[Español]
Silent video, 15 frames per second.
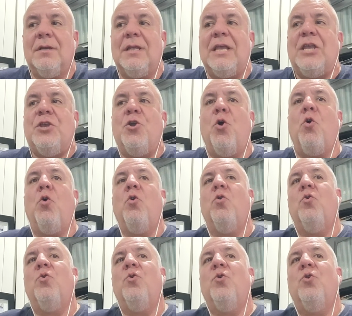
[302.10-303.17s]
y yo
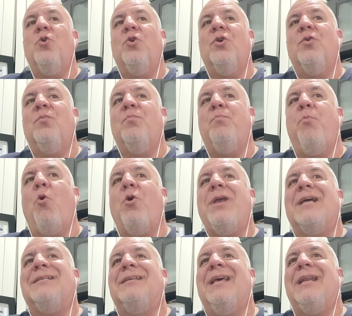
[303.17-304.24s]

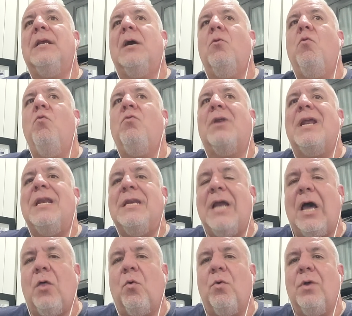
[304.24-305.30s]
voy a hacer un
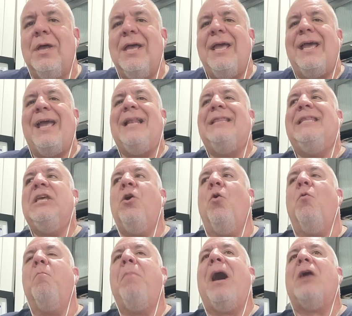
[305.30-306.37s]
reinado. Él
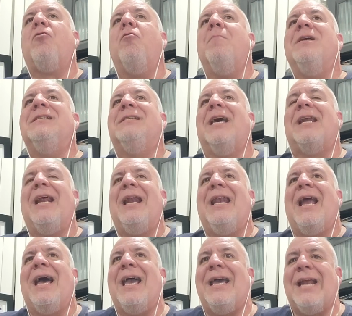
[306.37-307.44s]
dijo, va a comenzar
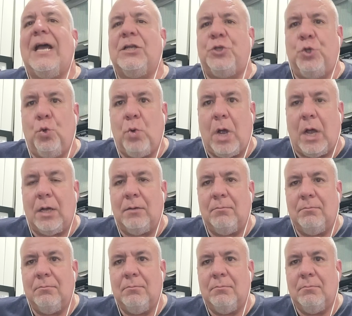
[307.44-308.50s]
la era chuga.
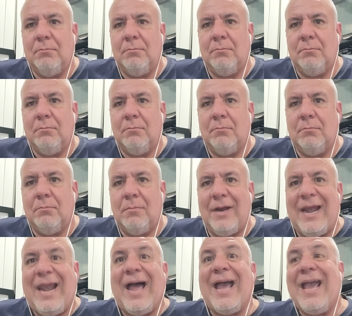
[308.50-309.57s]

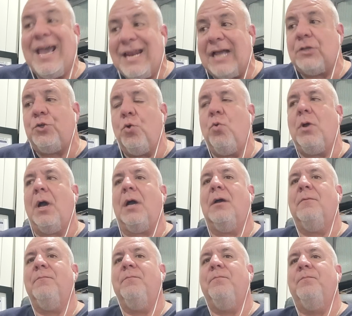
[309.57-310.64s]
La era
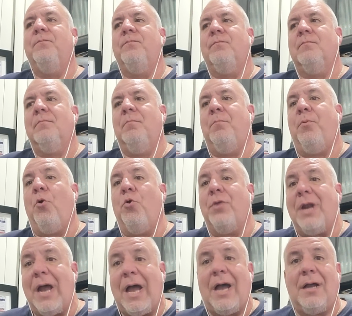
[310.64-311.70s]
chuga.
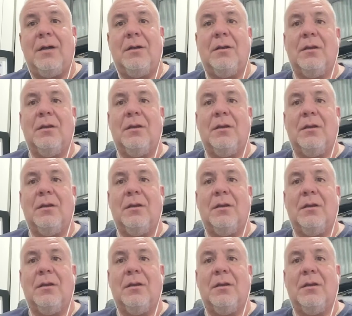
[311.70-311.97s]
podrá